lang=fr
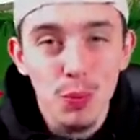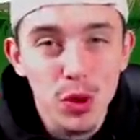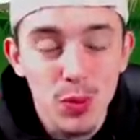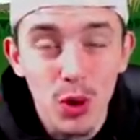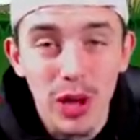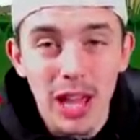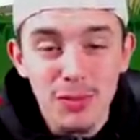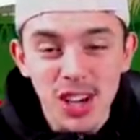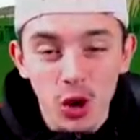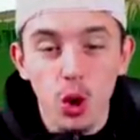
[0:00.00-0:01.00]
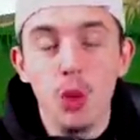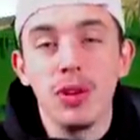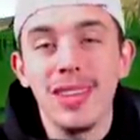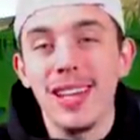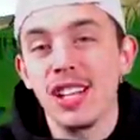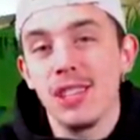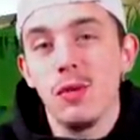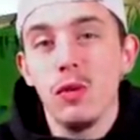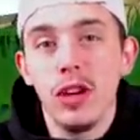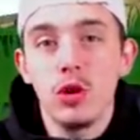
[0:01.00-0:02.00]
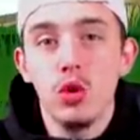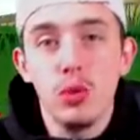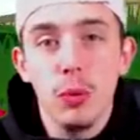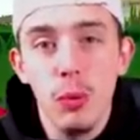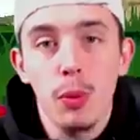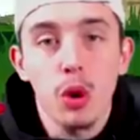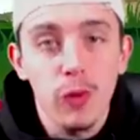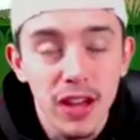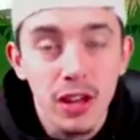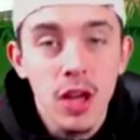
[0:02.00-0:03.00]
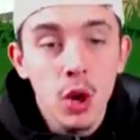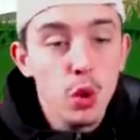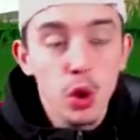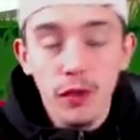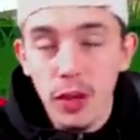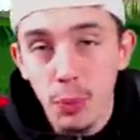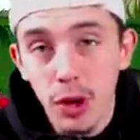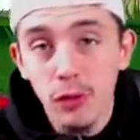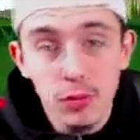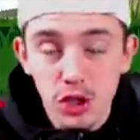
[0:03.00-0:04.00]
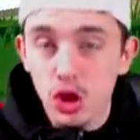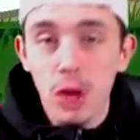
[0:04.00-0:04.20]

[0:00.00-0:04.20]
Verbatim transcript: pouces bleus et à me dire en commentaire si vous voulez que le double pompe revient ou revient pas. Vous me dites